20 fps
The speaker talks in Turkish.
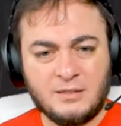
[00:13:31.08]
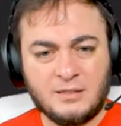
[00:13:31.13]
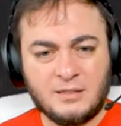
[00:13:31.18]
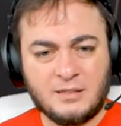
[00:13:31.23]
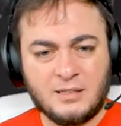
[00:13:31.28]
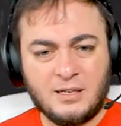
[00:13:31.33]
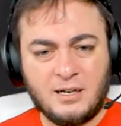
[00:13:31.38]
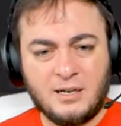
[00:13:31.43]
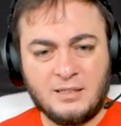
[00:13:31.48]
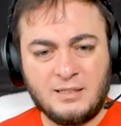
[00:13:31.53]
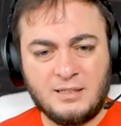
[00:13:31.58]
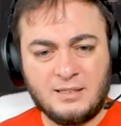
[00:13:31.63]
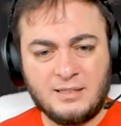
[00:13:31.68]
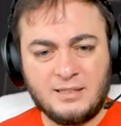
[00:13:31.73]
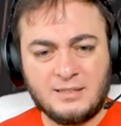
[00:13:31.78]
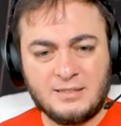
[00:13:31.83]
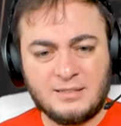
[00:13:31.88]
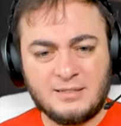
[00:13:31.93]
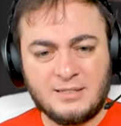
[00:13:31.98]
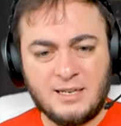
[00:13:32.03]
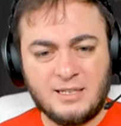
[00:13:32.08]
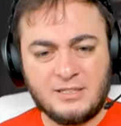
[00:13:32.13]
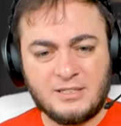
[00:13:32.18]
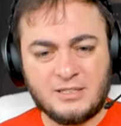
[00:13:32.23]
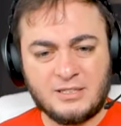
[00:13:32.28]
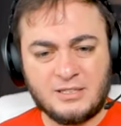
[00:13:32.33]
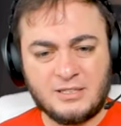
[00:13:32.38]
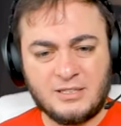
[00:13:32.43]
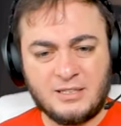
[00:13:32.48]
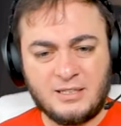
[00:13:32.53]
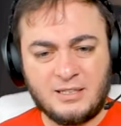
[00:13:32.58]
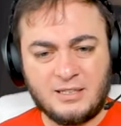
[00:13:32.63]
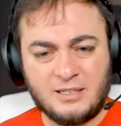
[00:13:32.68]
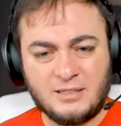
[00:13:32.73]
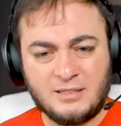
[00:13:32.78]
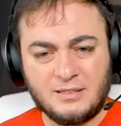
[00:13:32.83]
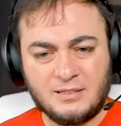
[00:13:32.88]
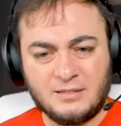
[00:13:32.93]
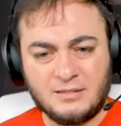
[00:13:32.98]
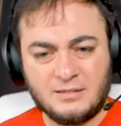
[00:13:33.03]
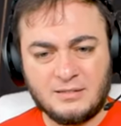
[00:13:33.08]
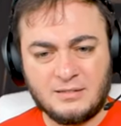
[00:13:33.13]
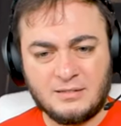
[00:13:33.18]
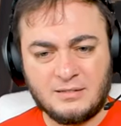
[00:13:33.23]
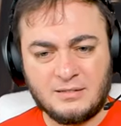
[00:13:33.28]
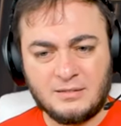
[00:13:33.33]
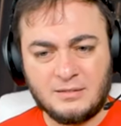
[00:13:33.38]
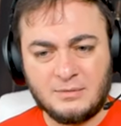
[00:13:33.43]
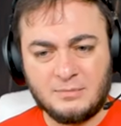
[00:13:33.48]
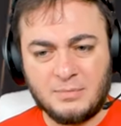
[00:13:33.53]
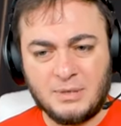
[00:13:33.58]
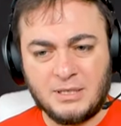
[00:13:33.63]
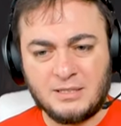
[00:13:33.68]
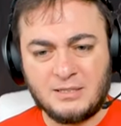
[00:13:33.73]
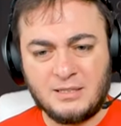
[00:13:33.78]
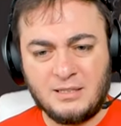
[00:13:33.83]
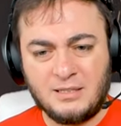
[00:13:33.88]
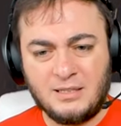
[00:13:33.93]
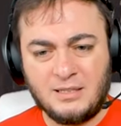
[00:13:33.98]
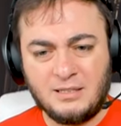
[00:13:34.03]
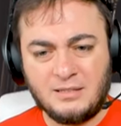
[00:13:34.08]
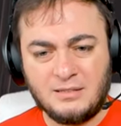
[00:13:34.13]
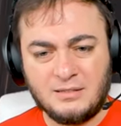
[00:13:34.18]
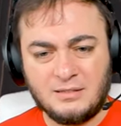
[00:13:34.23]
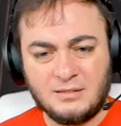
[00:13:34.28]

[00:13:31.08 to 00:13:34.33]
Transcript: Katil kesin sen çıkacaksın ha. Baksana. Mr.